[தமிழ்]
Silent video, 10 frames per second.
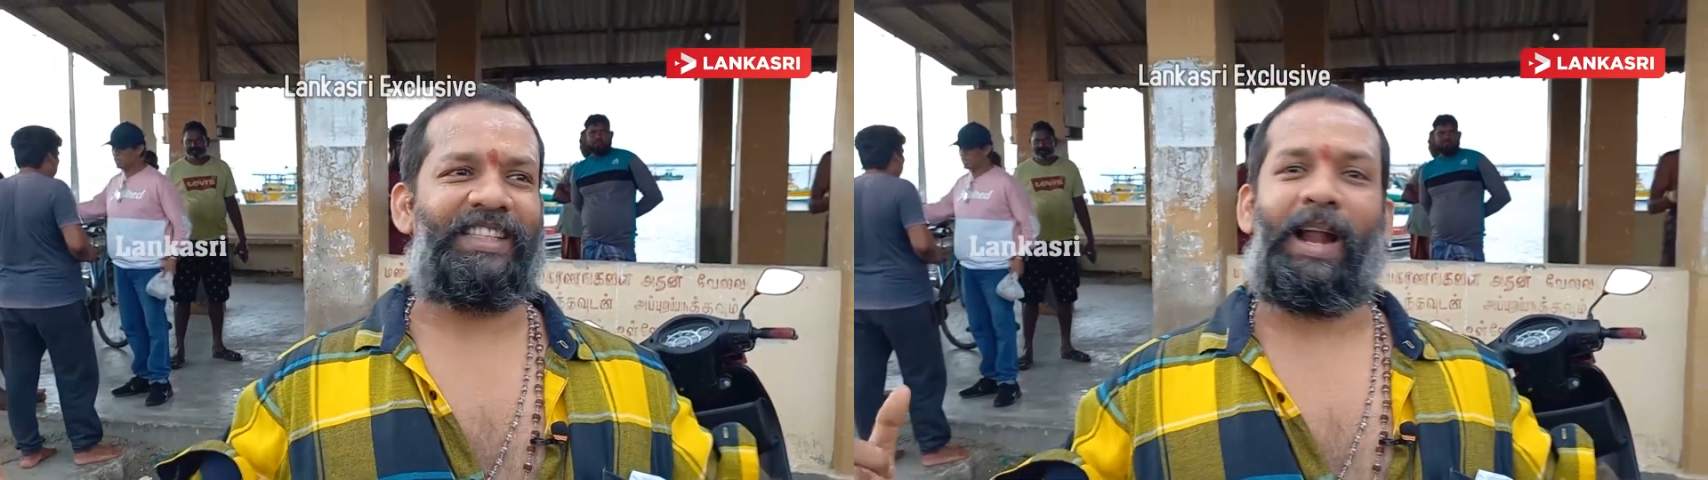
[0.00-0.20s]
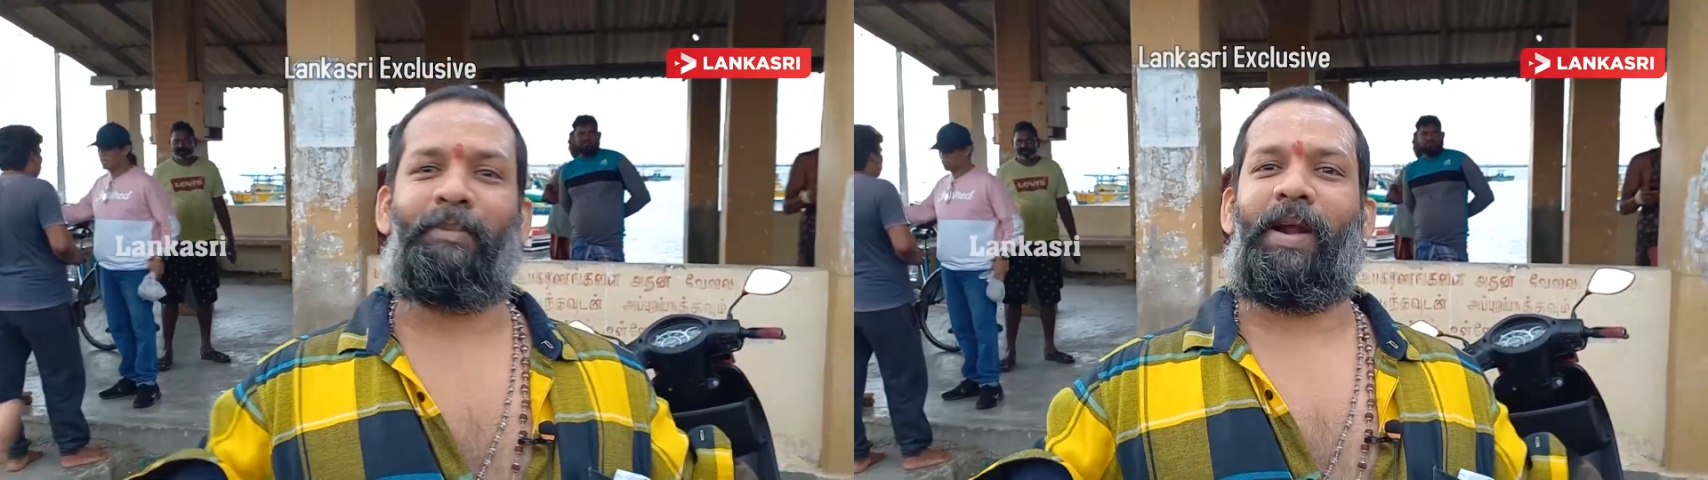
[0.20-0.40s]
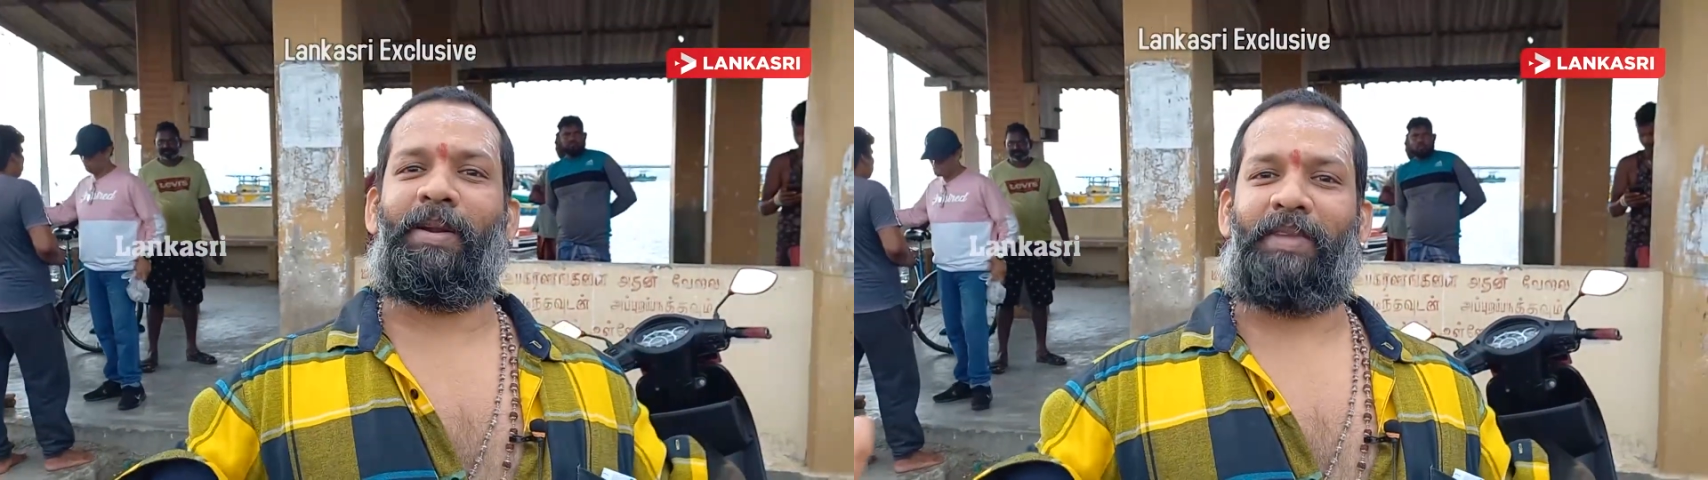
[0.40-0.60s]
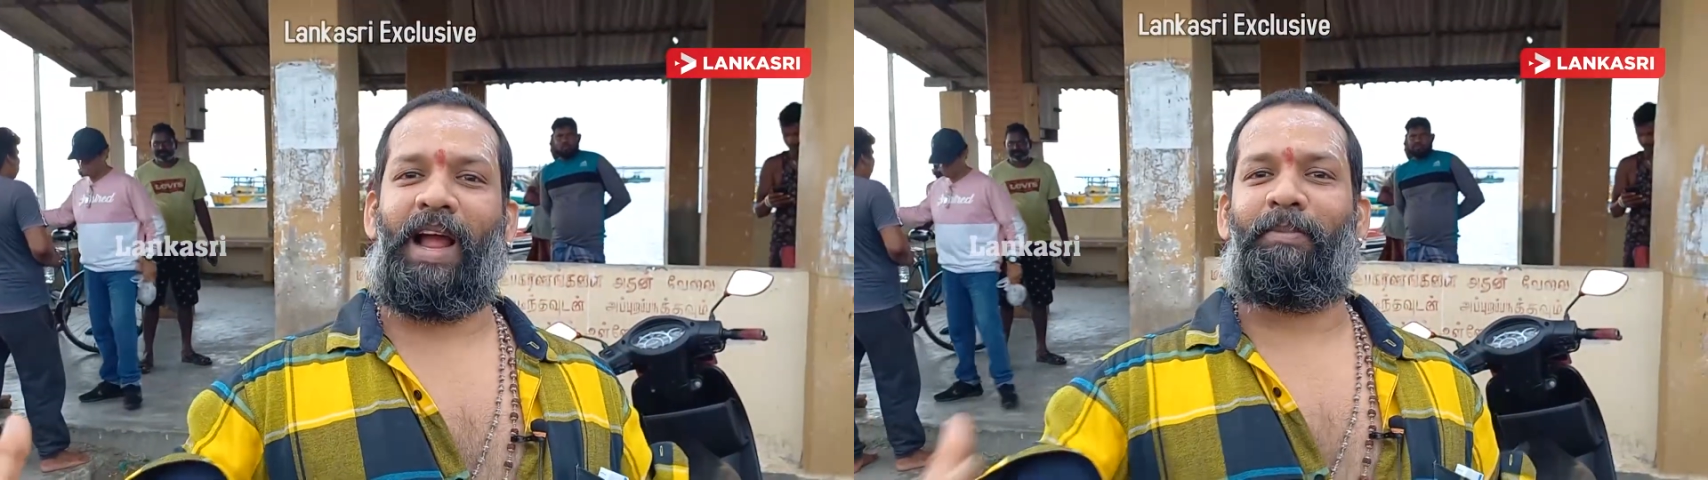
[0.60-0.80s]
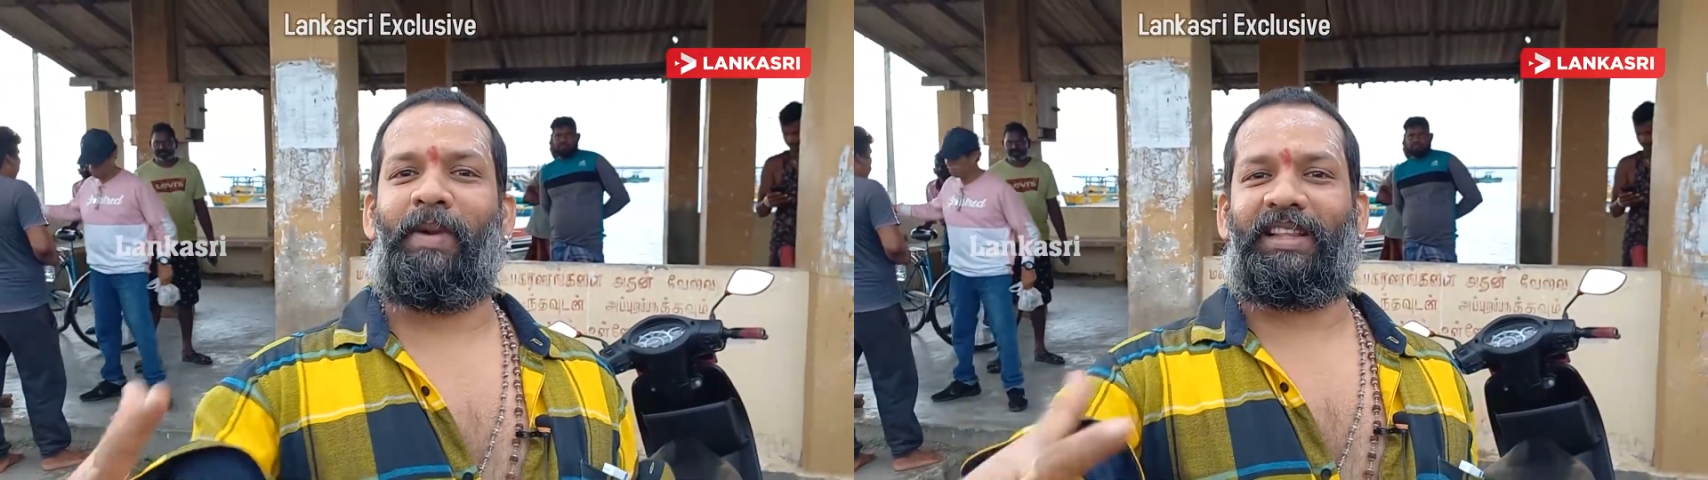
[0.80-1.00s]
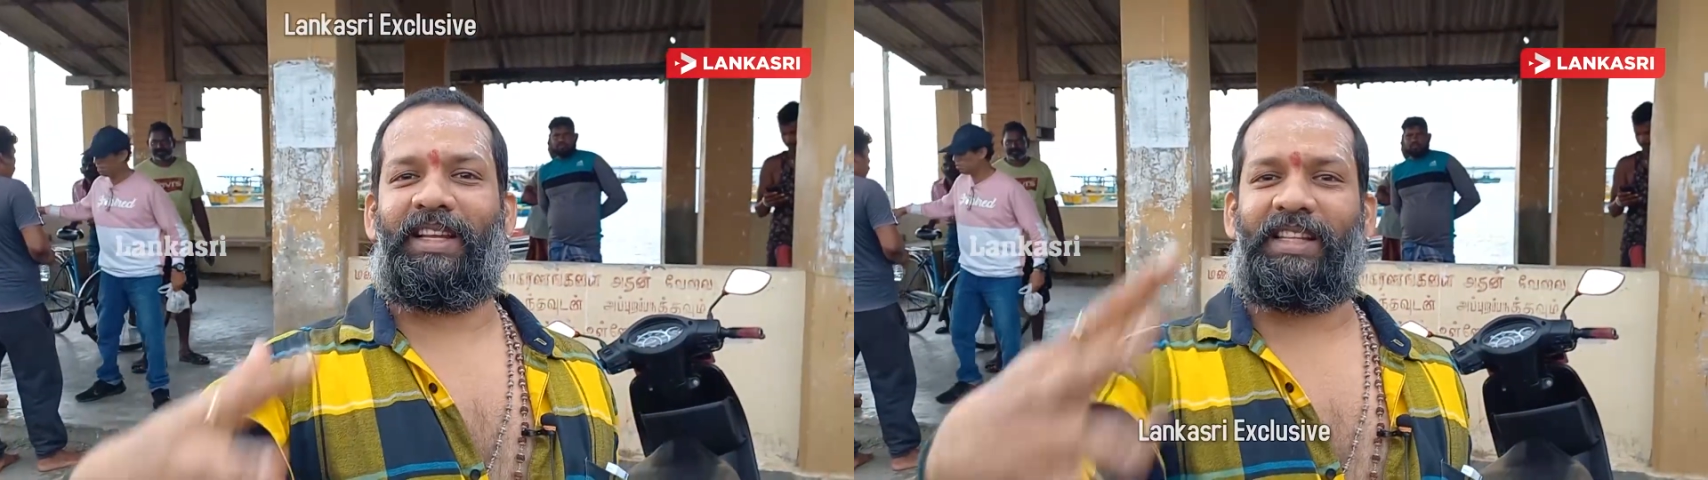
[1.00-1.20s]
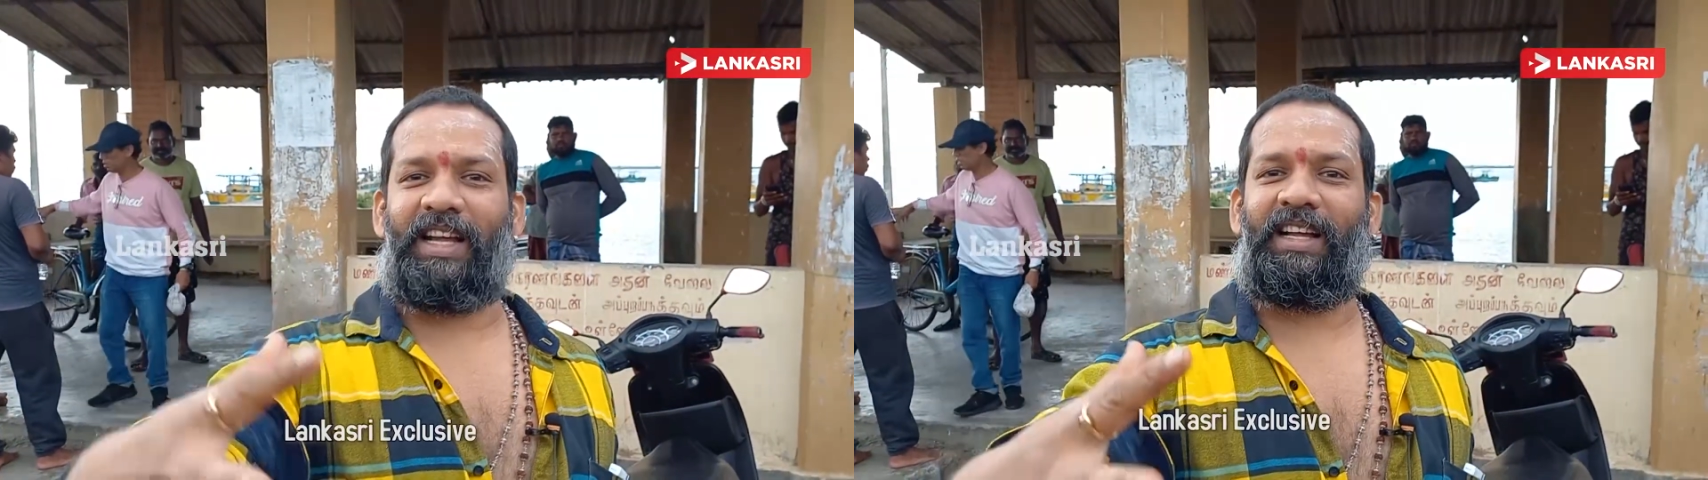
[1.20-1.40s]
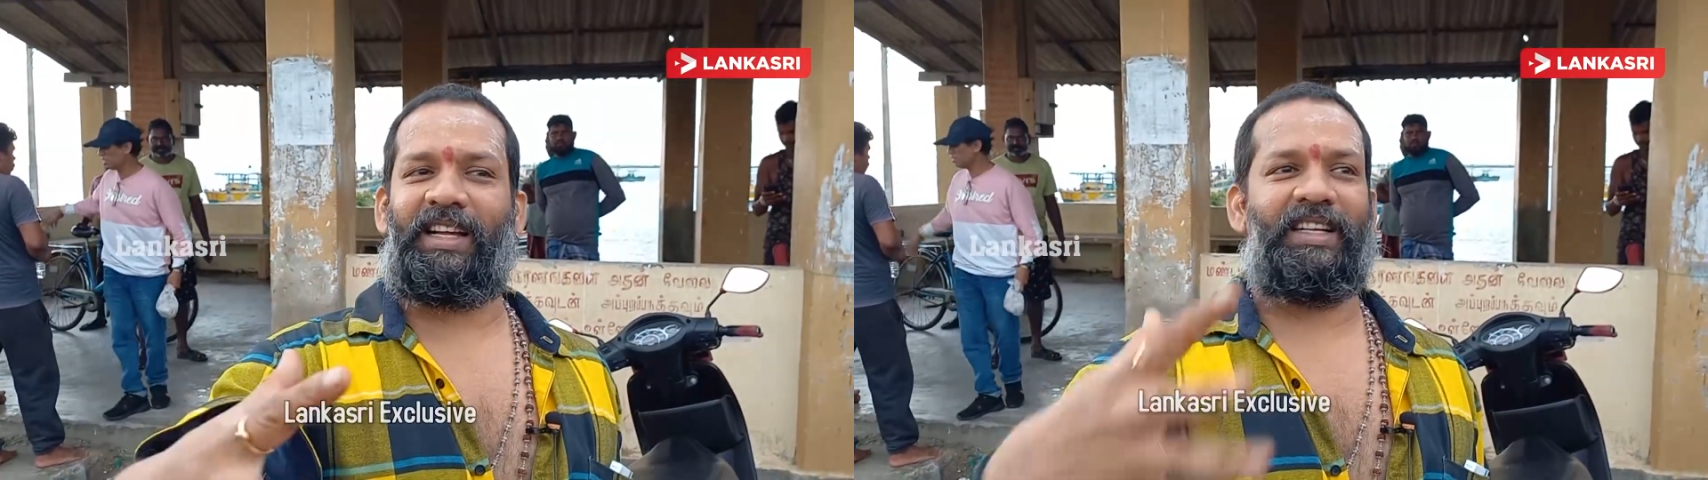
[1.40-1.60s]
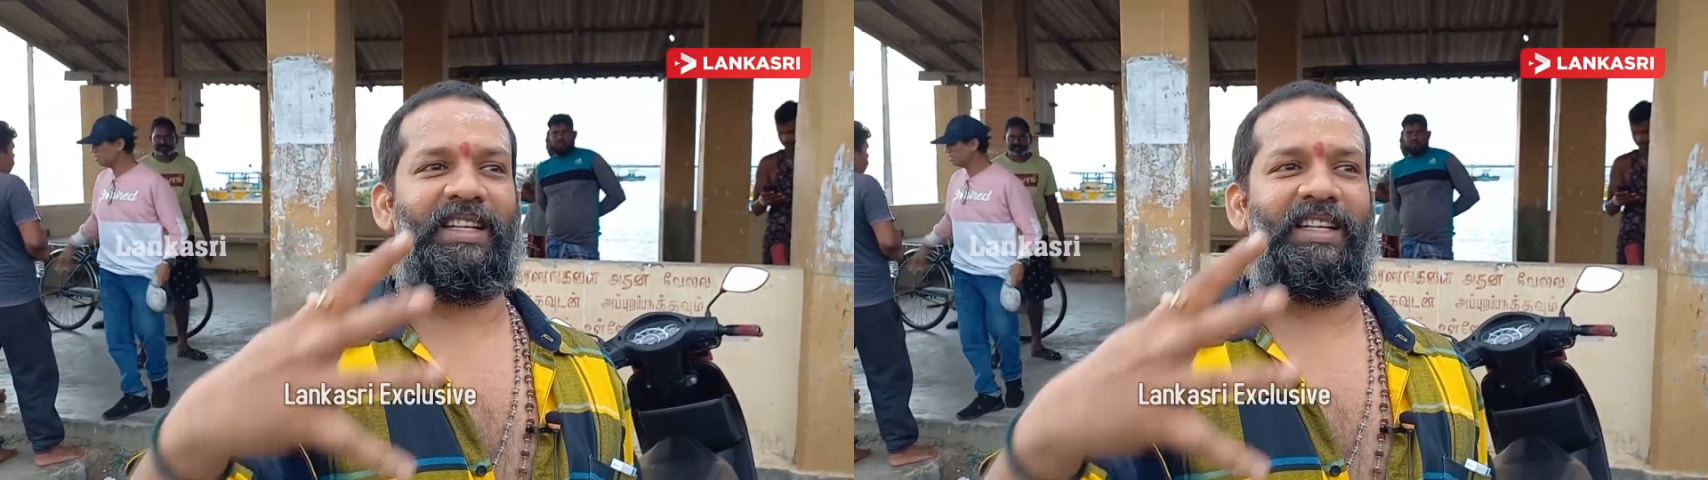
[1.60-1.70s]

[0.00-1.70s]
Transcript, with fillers: யாழ்ப்பாணம் யாழ்ப்பாணத்தில் தான்